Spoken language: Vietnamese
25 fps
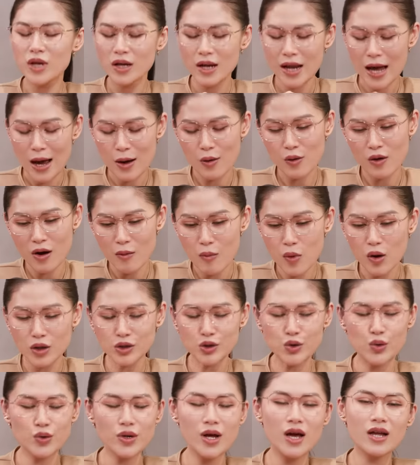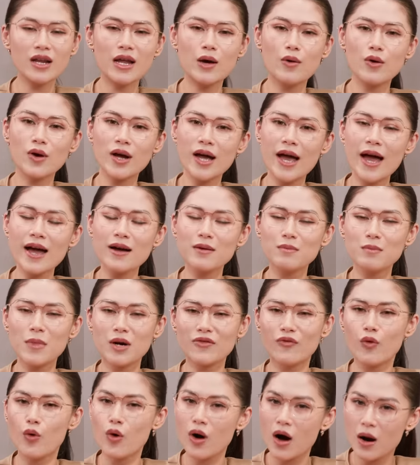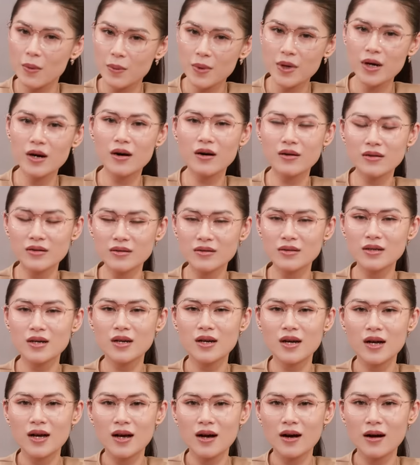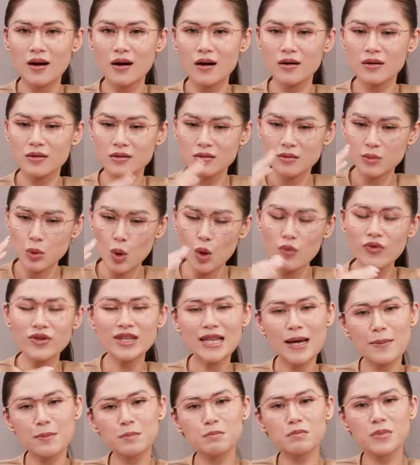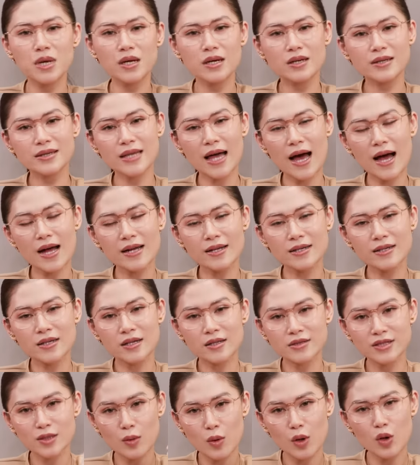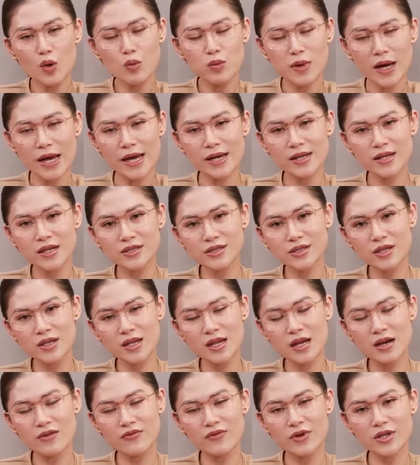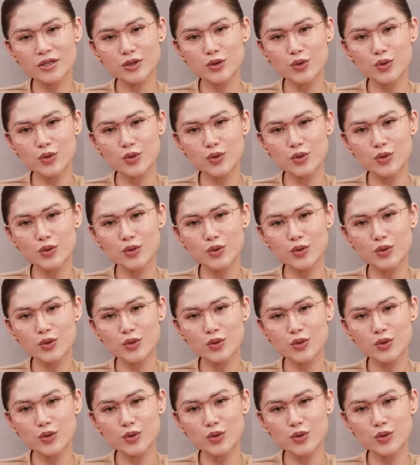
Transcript: thể nào có một cái chủ đề nào khác mà phù hợp hơn uh, đối với Tâm hiện tại uh, trong cái lúc này, đó chính là về